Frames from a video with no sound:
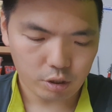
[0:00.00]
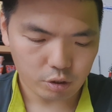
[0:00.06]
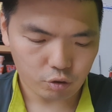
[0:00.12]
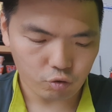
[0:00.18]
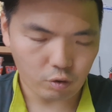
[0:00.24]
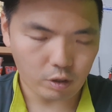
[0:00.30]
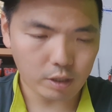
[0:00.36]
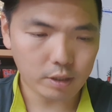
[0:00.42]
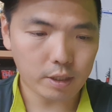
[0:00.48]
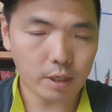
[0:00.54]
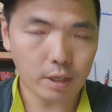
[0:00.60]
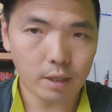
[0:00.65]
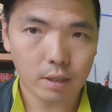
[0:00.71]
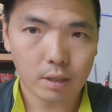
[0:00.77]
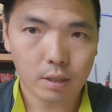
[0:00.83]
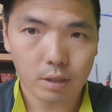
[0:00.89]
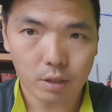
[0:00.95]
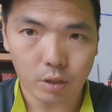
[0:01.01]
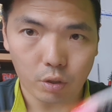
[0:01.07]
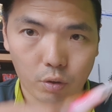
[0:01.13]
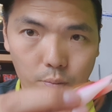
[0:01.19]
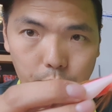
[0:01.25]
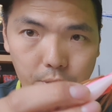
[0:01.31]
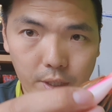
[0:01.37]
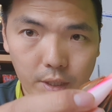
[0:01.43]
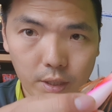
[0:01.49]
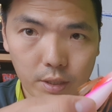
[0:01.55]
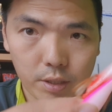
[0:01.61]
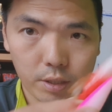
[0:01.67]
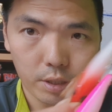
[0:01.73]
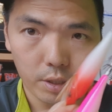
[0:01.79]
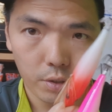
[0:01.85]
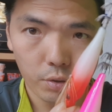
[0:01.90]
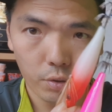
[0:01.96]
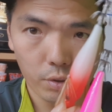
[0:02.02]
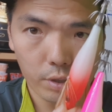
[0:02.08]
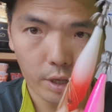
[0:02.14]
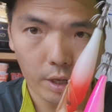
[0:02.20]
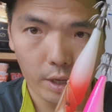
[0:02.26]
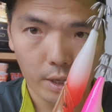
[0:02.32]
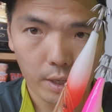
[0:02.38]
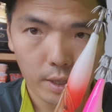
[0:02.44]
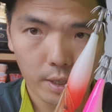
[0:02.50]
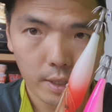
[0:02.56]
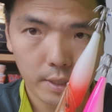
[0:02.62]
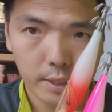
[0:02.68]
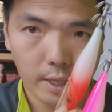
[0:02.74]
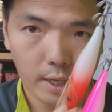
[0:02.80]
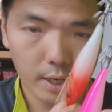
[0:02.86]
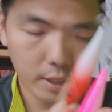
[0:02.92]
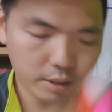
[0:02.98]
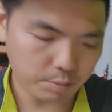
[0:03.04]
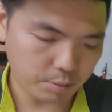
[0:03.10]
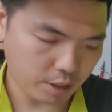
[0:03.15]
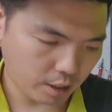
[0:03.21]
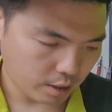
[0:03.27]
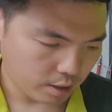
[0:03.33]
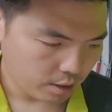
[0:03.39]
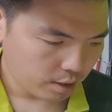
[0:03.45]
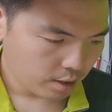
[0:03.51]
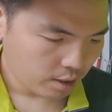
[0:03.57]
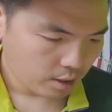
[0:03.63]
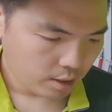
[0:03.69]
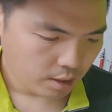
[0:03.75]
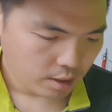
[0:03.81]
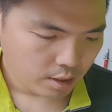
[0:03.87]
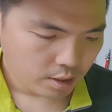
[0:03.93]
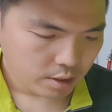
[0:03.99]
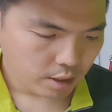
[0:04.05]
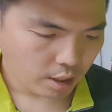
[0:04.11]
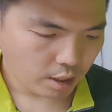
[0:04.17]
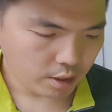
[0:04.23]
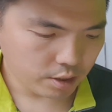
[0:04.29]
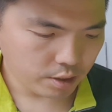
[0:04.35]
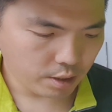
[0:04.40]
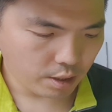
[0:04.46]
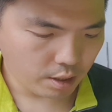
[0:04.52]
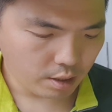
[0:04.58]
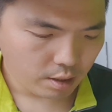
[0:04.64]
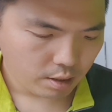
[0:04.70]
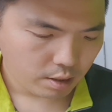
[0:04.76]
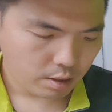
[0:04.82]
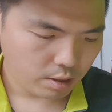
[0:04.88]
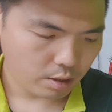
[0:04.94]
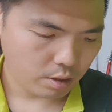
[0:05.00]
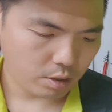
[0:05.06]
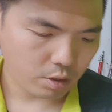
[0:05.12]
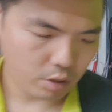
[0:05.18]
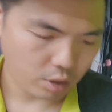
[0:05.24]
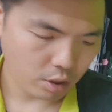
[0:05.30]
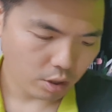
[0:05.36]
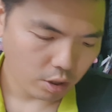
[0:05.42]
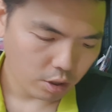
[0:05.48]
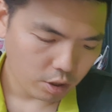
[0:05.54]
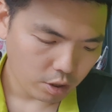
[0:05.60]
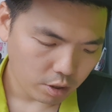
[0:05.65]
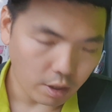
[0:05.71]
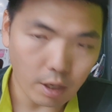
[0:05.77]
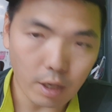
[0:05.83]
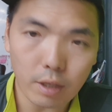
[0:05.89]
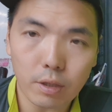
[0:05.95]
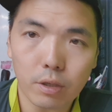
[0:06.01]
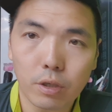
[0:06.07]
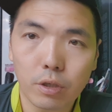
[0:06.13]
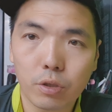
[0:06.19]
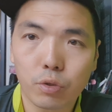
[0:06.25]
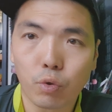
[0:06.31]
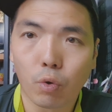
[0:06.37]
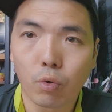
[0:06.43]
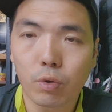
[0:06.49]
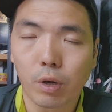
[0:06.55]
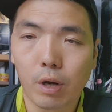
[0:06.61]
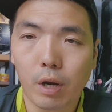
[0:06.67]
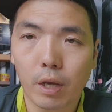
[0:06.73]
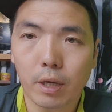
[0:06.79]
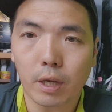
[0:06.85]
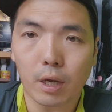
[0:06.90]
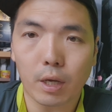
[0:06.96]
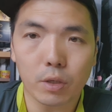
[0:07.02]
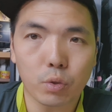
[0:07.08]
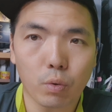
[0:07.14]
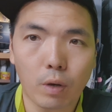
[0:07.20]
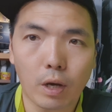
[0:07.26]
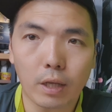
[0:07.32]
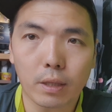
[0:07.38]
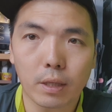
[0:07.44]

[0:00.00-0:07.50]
주황색 그리고 핑크 이렇게 세 가지입니다. 세 가지인데 얘네들은 요 근래 계속